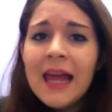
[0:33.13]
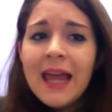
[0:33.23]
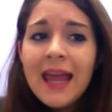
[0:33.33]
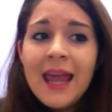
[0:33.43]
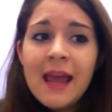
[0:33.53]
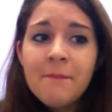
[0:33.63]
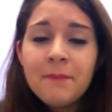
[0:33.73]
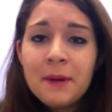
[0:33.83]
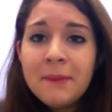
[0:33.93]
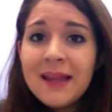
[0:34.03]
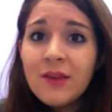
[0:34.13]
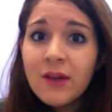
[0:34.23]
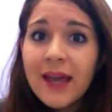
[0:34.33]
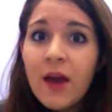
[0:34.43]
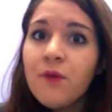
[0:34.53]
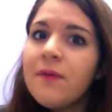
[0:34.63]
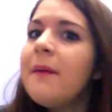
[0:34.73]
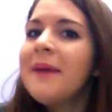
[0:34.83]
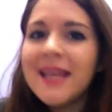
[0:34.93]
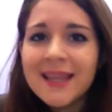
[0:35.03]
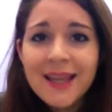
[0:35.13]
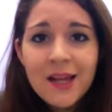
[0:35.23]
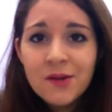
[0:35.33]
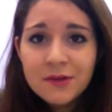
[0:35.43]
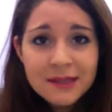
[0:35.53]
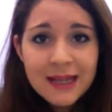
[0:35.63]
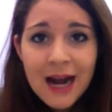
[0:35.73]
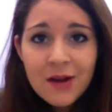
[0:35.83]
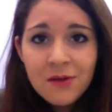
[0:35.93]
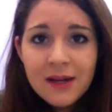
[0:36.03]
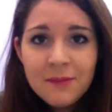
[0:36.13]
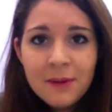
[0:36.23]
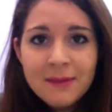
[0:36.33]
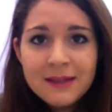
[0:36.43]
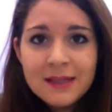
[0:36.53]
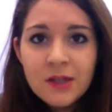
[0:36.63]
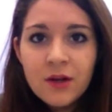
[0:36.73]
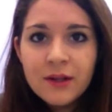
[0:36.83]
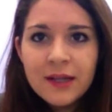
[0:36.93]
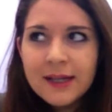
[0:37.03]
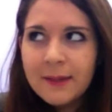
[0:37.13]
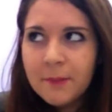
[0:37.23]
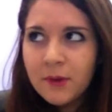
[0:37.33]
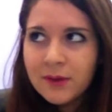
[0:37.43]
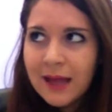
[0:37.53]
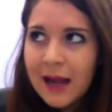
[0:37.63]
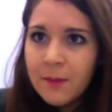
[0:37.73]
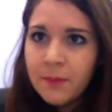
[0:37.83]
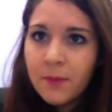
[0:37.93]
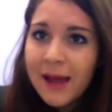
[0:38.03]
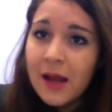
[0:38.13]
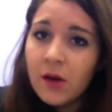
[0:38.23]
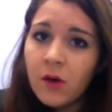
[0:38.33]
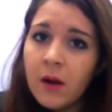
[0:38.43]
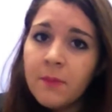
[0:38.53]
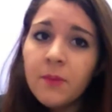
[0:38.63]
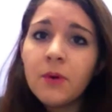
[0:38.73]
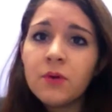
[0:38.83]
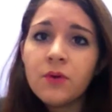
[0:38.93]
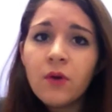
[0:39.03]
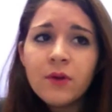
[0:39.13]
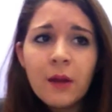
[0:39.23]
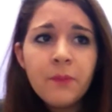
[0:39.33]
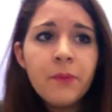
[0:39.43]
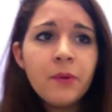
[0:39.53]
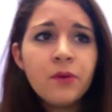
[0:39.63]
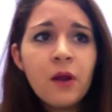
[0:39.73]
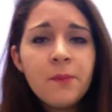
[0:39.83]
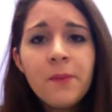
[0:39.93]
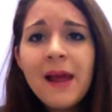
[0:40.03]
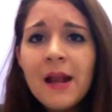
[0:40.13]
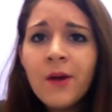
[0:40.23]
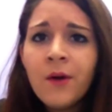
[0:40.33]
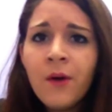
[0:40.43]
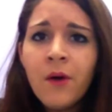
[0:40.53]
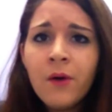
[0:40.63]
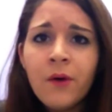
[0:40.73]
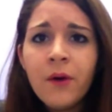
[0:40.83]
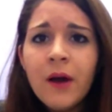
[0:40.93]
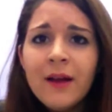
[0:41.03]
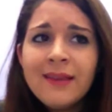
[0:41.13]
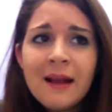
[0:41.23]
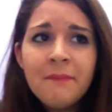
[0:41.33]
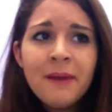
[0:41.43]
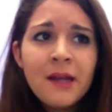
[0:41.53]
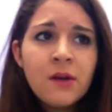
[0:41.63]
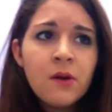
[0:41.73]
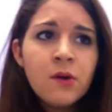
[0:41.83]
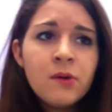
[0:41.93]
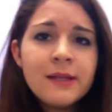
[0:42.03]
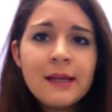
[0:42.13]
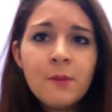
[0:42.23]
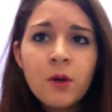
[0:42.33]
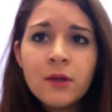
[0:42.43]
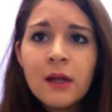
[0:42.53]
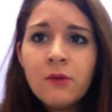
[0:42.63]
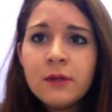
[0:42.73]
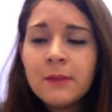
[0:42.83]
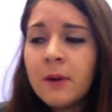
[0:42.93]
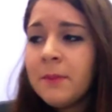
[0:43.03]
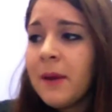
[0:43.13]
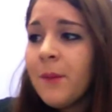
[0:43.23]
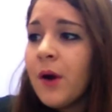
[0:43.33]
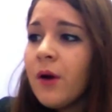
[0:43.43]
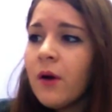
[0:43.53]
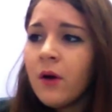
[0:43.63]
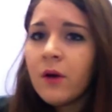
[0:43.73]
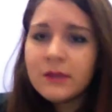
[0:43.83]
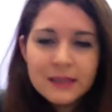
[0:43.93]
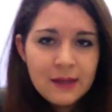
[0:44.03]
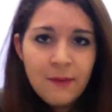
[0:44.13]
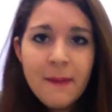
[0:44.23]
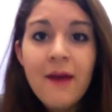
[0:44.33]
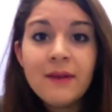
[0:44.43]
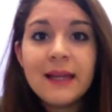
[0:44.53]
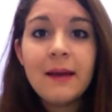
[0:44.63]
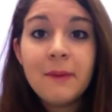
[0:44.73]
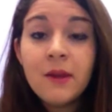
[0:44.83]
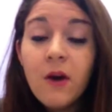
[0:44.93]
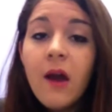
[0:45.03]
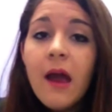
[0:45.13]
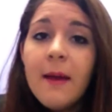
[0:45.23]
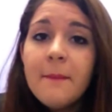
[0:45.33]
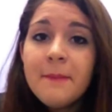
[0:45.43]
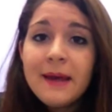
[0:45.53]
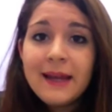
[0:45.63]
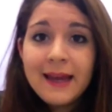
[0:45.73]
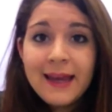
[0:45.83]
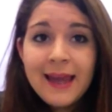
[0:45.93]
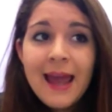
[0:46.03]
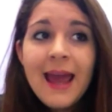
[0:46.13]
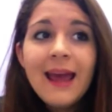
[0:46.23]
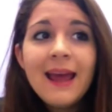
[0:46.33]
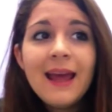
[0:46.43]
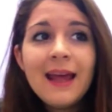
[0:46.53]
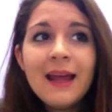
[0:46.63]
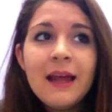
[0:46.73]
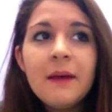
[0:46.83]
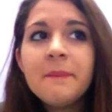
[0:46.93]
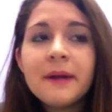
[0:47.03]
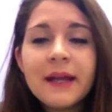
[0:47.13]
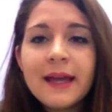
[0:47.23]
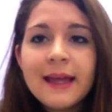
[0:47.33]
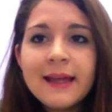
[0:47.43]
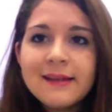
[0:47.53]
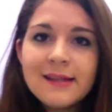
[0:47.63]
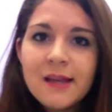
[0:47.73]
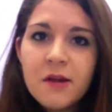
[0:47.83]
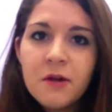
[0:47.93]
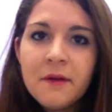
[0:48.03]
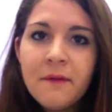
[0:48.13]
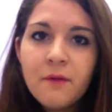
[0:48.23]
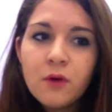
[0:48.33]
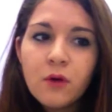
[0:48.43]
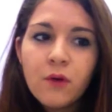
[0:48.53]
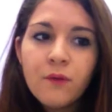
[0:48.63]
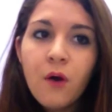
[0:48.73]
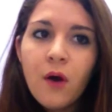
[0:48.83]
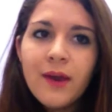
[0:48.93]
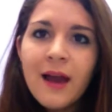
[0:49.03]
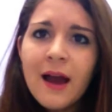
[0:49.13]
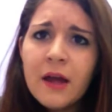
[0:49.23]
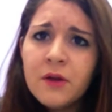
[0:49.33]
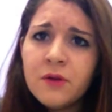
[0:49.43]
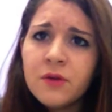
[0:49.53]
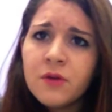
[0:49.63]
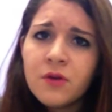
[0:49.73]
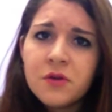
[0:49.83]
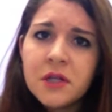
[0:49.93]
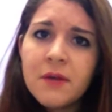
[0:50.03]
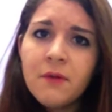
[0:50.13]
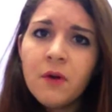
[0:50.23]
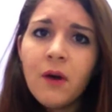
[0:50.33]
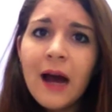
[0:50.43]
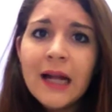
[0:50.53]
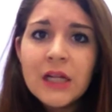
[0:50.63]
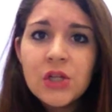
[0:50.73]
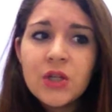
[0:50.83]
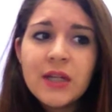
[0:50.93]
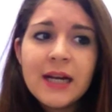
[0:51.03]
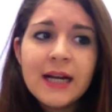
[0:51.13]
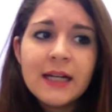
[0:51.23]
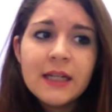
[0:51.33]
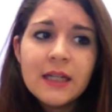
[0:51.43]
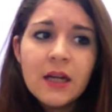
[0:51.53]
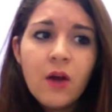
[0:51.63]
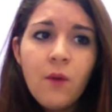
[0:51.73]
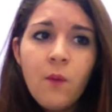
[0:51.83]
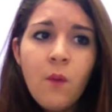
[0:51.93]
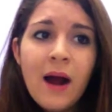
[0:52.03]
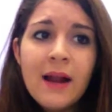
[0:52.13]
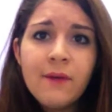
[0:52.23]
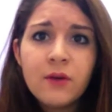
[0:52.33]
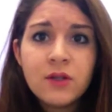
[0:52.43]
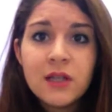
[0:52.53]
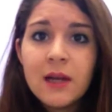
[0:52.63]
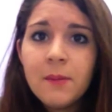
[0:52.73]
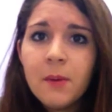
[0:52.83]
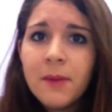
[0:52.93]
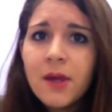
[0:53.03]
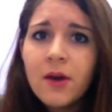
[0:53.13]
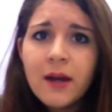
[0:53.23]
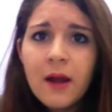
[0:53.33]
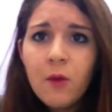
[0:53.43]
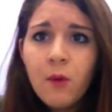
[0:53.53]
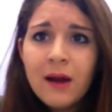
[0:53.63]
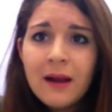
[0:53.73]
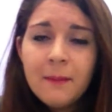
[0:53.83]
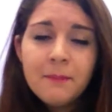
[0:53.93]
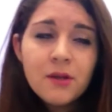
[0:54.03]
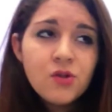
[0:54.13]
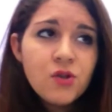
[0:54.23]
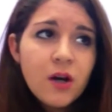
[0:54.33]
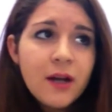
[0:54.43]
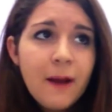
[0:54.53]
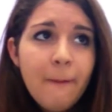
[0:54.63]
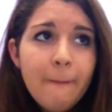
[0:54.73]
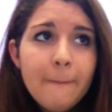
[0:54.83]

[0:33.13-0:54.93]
e premetto che ovviamente non saranno libri messi in ordine tipo dal più bello al più brutto o dal più brutto al più bello o dal medio all'ultimo o dall'ultimo al primo o sì vabbè avete capito perché perché sì non avevo voglia e non riuscivo a decidere quale fosse il libro migliore e quale il peggiore